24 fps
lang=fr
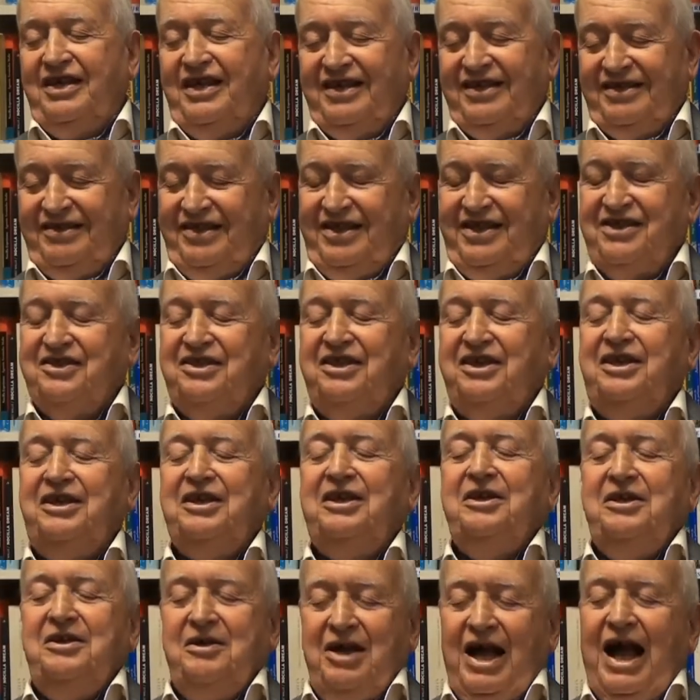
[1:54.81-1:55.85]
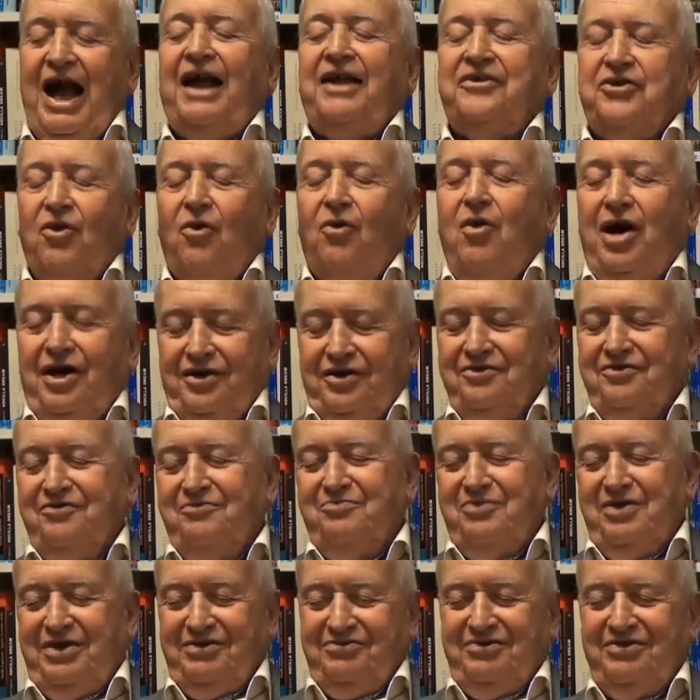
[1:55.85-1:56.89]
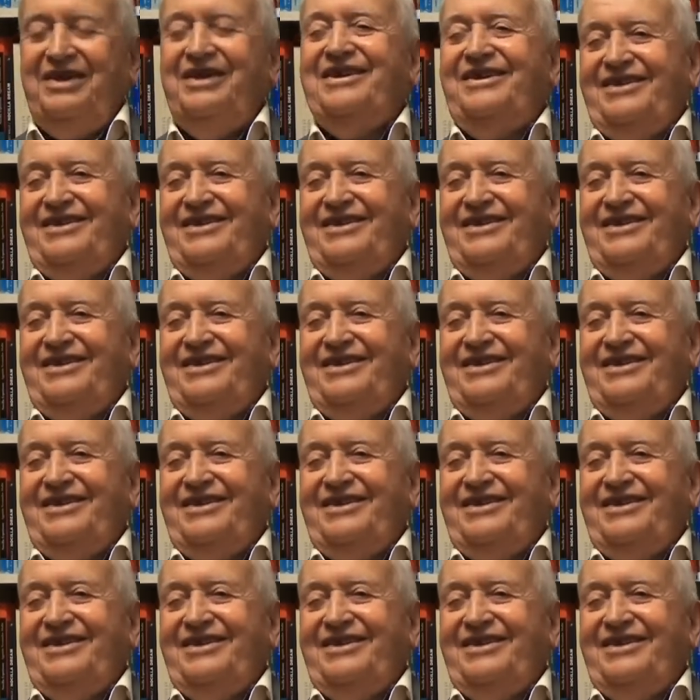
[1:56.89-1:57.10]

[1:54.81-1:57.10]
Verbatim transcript: assisté, à trois, non pas